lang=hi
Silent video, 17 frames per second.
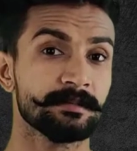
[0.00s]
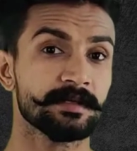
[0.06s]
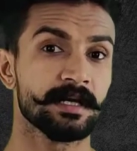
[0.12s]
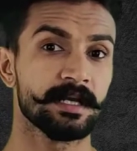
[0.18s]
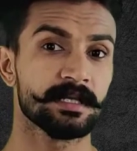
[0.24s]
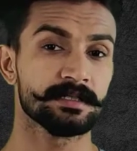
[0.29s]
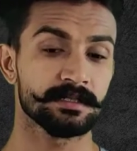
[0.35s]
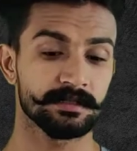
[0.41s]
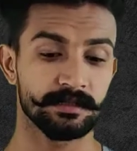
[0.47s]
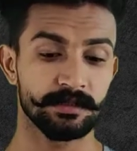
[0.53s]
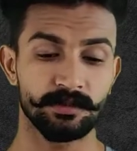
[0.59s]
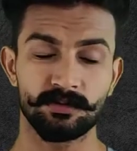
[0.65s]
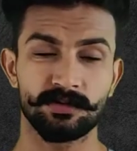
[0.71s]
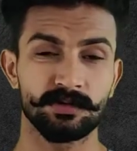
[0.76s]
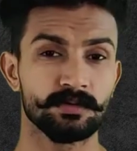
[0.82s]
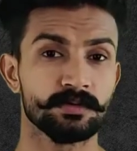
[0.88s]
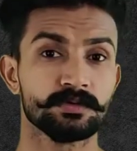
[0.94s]
ही बनाना चाहता था
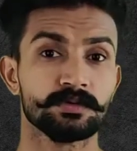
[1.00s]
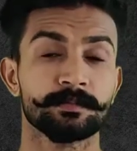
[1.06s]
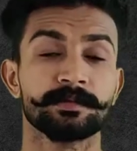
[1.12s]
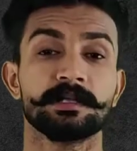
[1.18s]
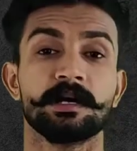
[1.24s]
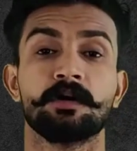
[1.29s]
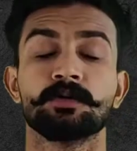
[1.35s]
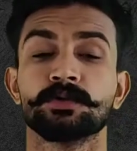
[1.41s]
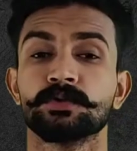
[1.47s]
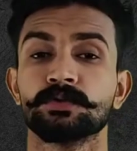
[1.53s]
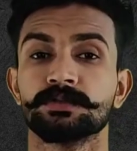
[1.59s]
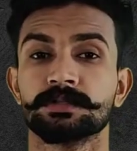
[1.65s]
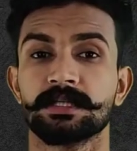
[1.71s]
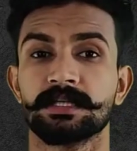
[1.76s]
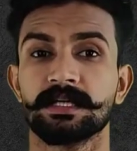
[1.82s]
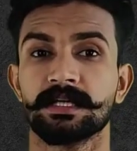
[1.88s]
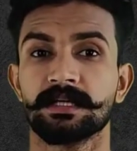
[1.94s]
क्योंकि दोस्तों विदाउट यूज़
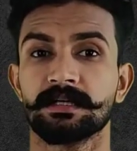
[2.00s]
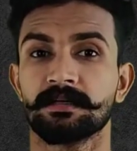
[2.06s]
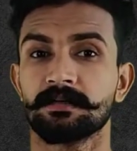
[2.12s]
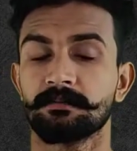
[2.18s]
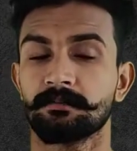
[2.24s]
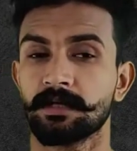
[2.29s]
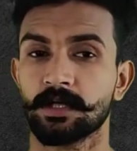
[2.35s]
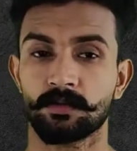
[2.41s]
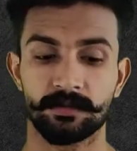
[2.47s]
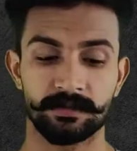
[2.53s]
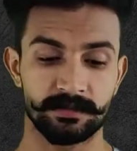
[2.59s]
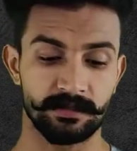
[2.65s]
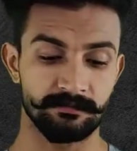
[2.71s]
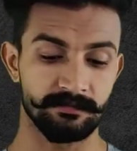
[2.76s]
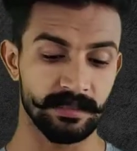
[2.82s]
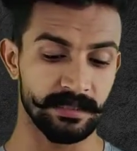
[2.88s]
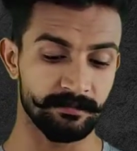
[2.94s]
किए मेरे को
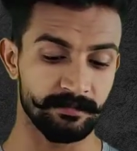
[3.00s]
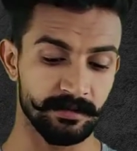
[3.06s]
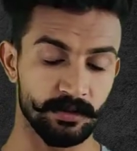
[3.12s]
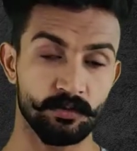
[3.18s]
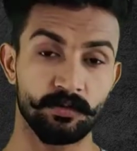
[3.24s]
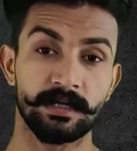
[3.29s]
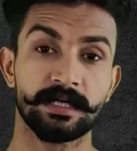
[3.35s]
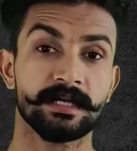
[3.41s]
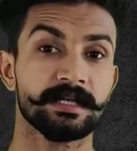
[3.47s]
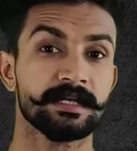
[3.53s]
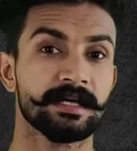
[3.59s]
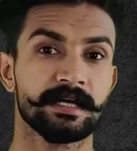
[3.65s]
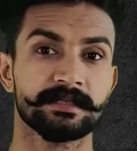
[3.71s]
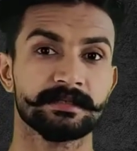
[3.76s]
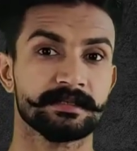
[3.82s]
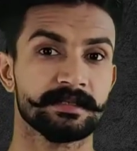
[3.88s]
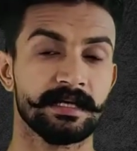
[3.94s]
इसका फ्लेवर क्वालिटी
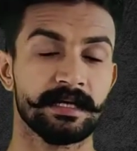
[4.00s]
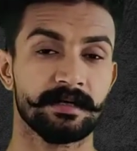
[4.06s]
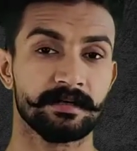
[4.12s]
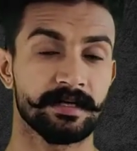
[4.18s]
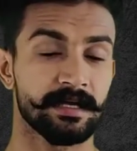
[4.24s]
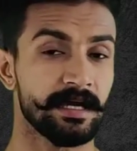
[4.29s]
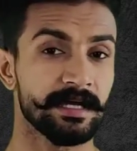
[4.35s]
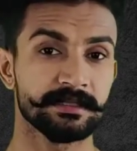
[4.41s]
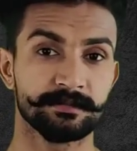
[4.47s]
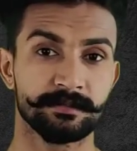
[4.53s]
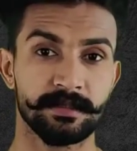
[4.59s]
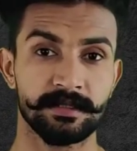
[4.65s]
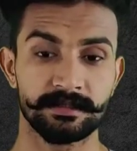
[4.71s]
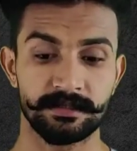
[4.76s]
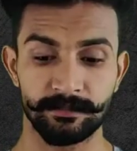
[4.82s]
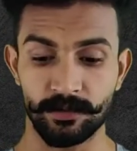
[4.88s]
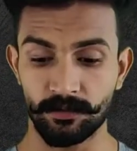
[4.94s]
कैसे है क्या
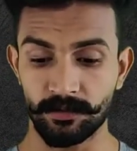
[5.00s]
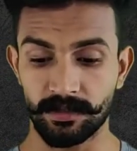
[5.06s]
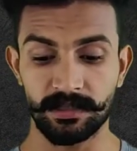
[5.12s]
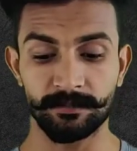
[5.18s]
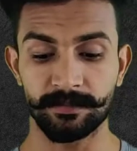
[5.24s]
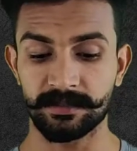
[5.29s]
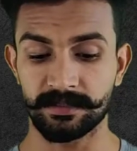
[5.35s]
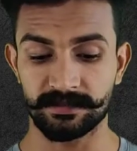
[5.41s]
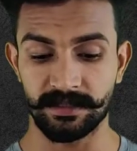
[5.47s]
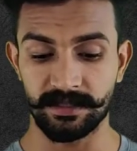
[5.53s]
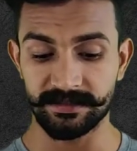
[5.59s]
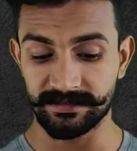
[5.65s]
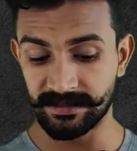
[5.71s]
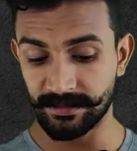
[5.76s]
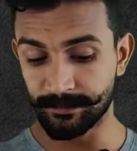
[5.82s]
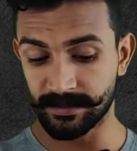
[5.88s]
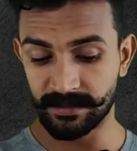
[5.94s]
एक्सपीरियंस है मेरे को नहीं पता चला
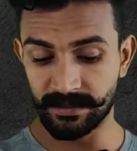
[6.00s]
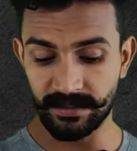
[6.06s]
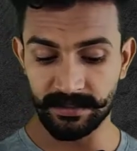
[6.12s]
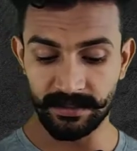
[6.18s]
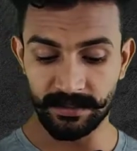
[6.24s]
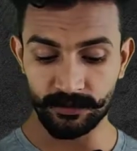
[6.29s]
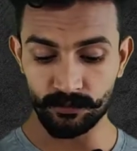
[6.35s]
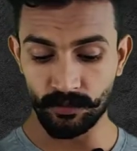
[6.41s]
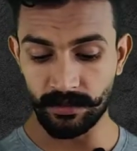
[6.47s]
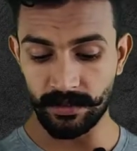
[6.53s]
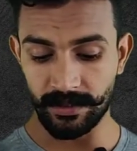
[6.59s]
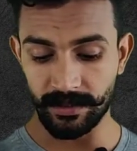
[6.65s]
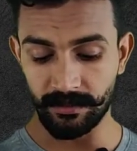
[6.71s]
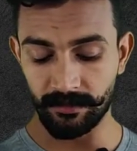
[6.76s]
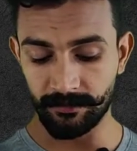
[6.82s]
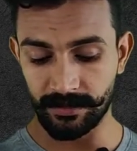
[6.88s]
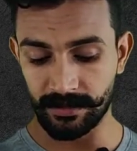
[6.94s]
इसलिए पंद्रह दिन इसको
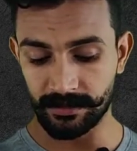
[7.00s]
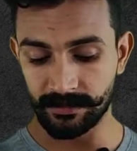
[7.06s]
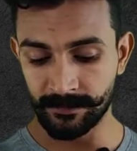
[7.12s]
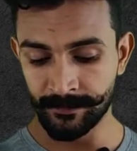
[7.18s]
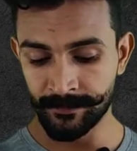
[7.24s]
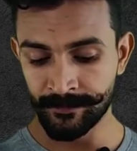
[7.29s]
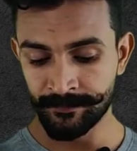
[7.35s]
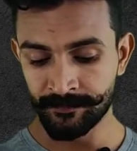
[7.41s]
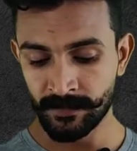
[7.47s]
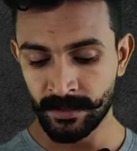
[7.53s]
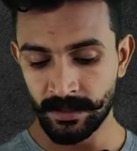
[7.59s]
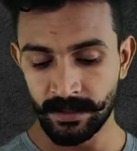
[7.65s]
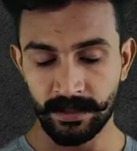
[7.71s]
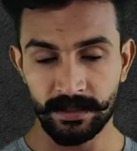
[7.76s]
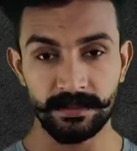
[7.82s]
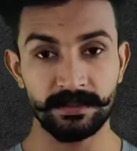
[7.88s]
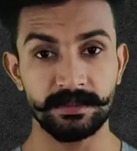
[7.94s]
खाने के बाद
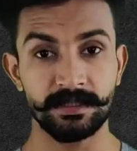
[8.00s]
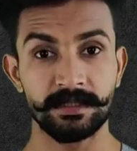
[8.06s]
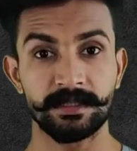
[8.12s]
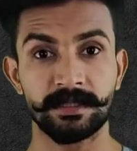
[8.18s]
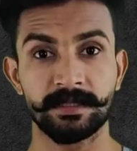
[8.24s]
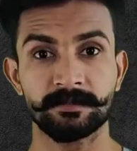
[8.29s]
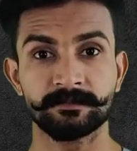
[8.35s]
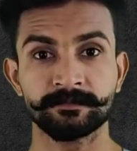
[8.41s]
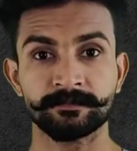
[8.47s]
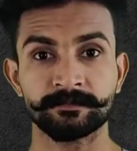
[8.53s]
ये देखिए